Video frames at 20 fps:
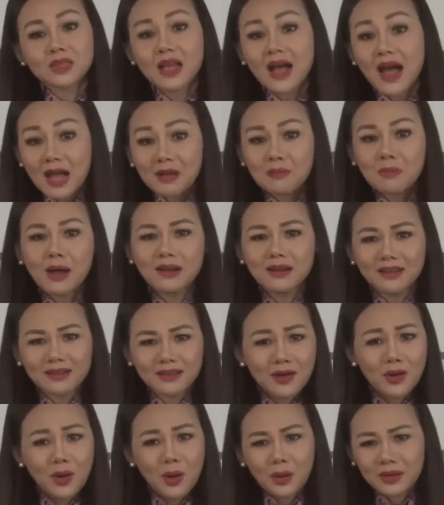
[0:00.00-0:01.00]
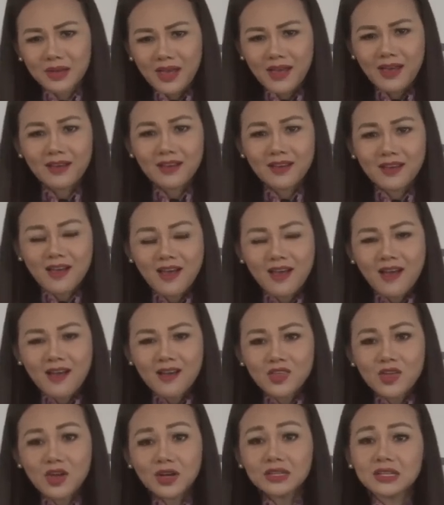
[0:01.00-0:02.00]
Hai ba lần còn nghe,
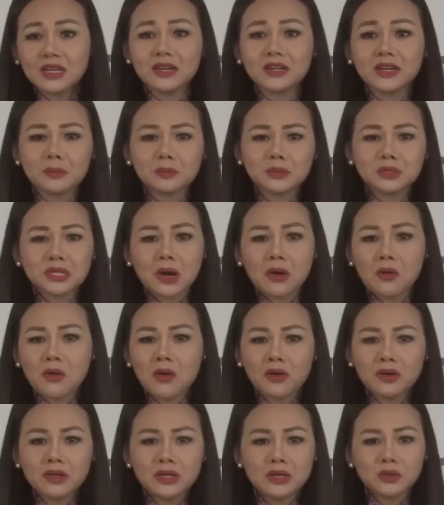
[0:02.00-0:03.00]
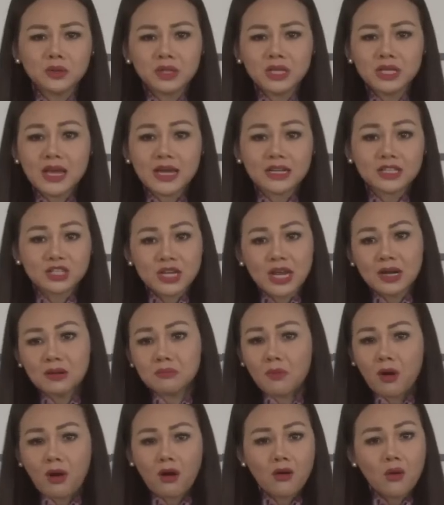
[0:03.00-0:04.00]
nhưng những năm sau có nhiều ký giả
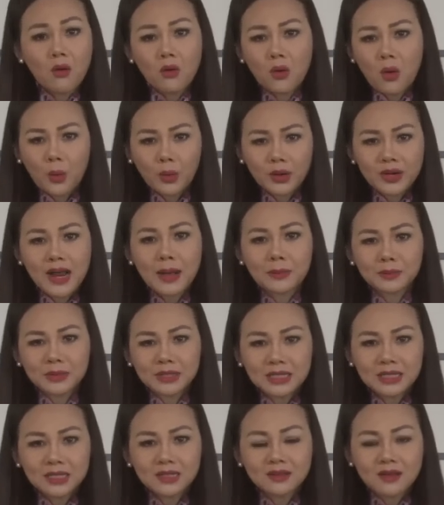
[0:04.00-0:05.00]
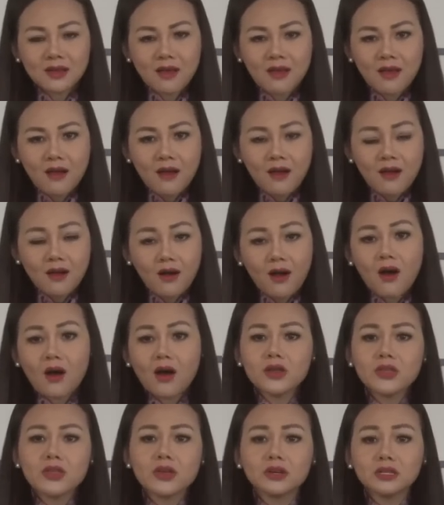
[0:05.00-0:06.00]
chán bỏ cuộc hội đàm đi.
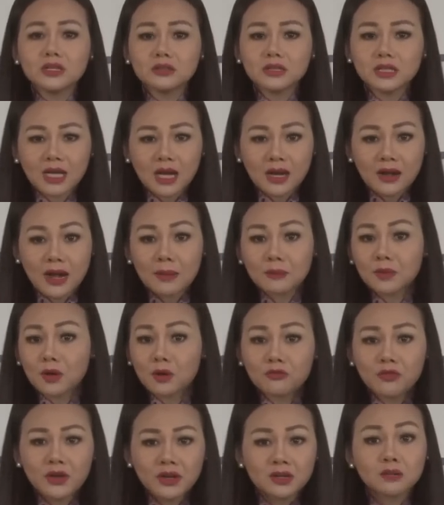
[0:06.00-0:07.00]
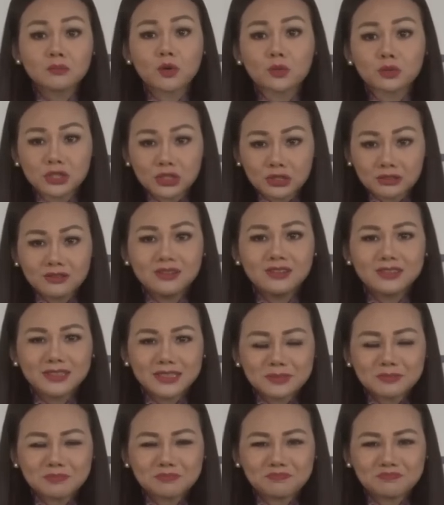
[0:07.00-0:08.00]
Có những người cả năm không viết được một chữ nữa.